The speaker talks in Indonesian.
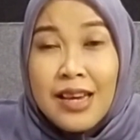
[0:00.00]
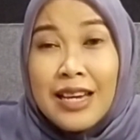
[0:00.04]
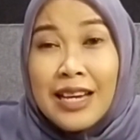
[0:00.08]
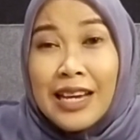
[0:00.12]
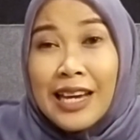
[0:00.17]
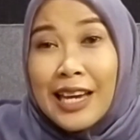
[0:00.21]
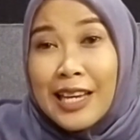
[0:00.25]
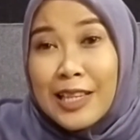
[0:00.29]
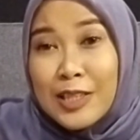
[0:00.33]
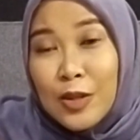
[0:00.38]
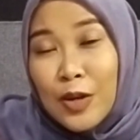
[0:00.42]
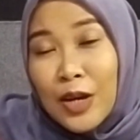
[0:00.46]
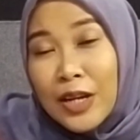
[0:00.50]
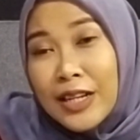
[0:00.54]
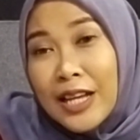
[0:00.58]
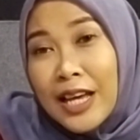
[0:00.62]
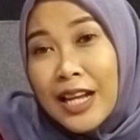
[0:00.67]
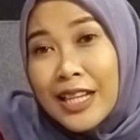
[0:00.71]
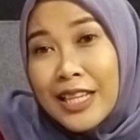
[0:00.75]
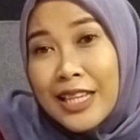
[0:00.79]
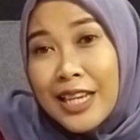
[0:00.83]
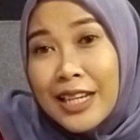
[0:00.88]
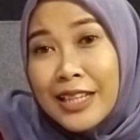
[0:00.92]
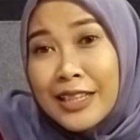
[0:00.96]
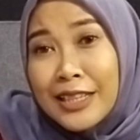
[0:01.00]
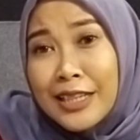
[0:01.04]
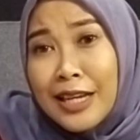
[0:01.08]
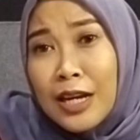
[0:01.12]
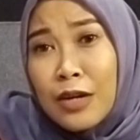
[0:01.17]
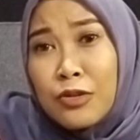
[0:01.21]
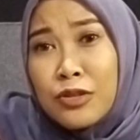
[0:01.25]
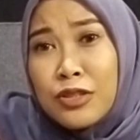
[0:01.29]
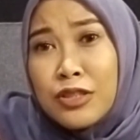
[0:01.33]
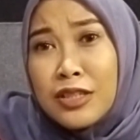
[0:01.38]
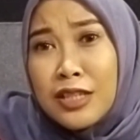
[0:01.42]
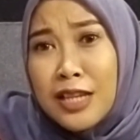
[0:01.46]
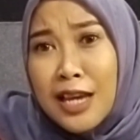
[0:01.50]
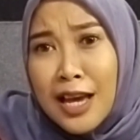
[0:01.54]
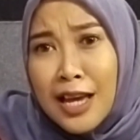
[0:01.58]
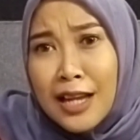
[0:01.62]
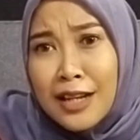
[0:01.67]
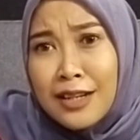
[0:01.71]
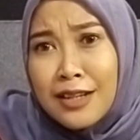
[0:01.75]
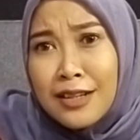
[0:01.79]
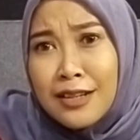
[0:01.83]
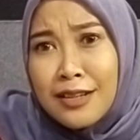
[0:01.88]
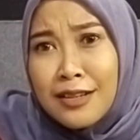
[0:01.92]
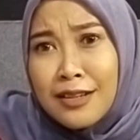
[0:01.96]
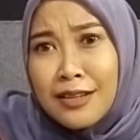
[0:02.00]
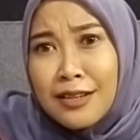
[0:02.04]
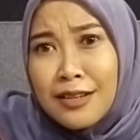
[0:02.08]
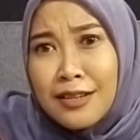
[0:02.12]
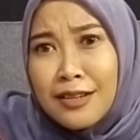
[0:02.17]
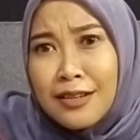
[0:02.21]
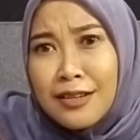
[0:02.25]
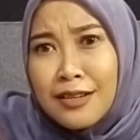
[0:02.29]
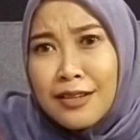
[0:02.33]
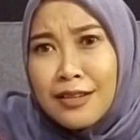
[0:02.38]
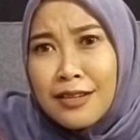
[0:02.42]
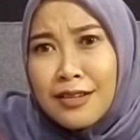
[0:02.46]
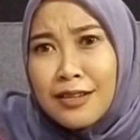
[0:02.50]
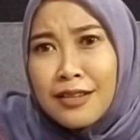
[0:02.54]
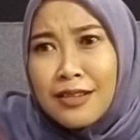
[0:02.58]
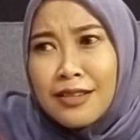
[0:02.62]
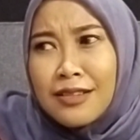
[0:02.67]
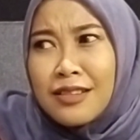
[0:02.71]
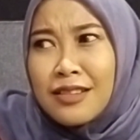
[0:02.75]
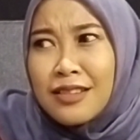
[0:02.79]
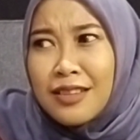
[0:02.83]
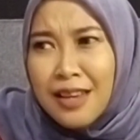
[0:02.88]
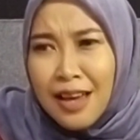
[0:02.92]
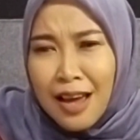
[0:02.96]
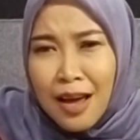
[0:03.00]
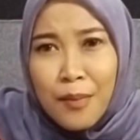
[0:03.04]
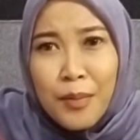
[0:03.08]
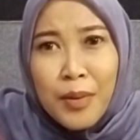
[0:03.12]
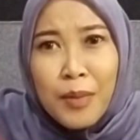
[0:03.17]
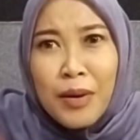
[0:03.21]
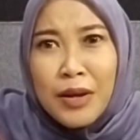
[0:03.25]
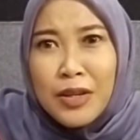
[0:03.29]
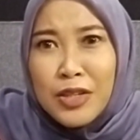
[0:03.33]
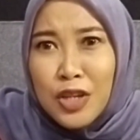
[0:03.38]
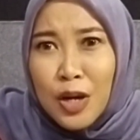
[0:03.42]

Keesokan harinya ketika ujian, ya memang